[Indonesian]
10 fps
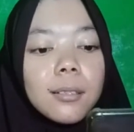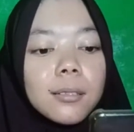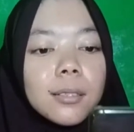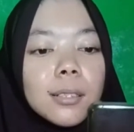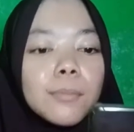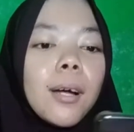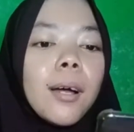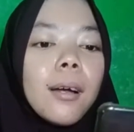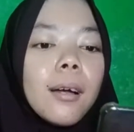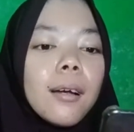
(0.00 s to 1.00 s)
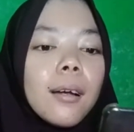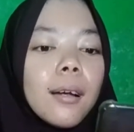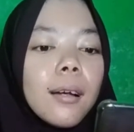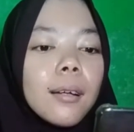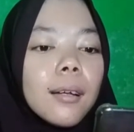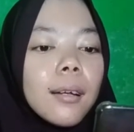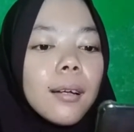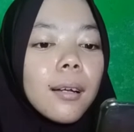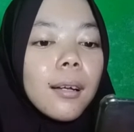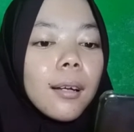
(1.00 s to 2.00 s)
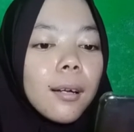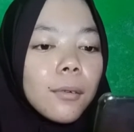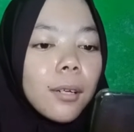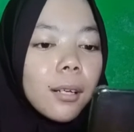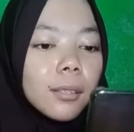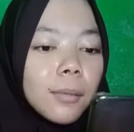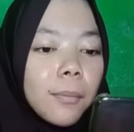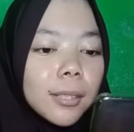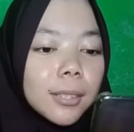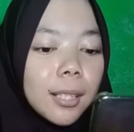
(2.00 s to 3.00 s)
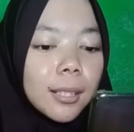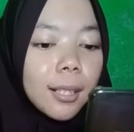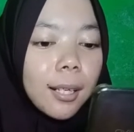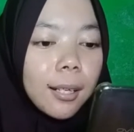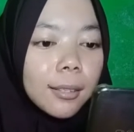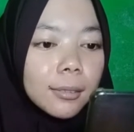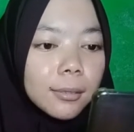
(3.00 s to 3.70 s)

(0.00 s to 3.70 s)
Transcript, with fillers: Mama, nah, aku akan ngebacain ya guys